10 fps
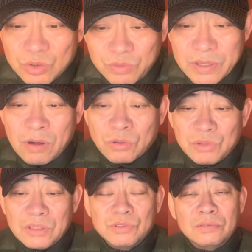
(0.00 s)
位高
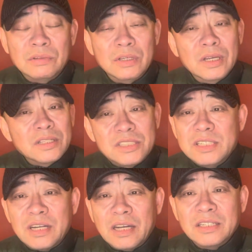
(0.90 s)
权重，
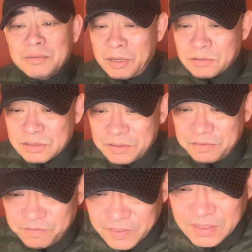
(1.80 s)
竟然和毛主席
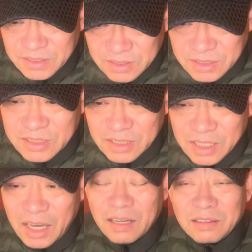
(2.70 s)
分庭
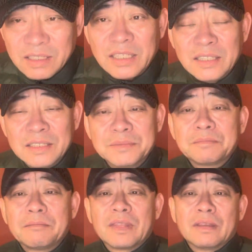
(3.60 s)
抗礼，
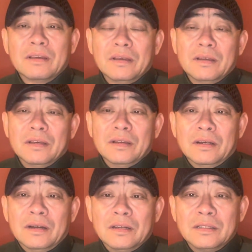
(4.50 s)

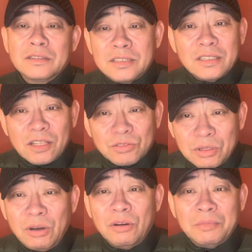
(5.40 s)
啊，甚至到最
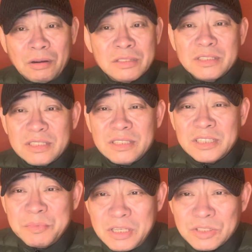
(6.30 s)
后，毛主席自己
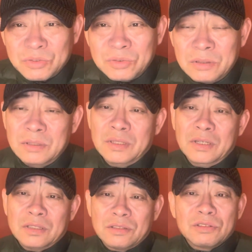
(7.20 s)
的秘书
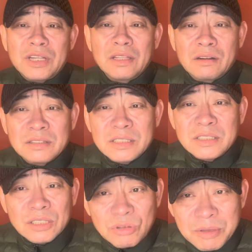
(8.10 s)
都站到了自己
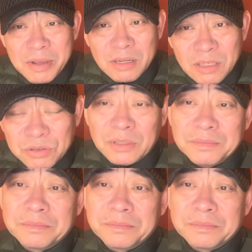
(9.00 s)
的对立面上去了。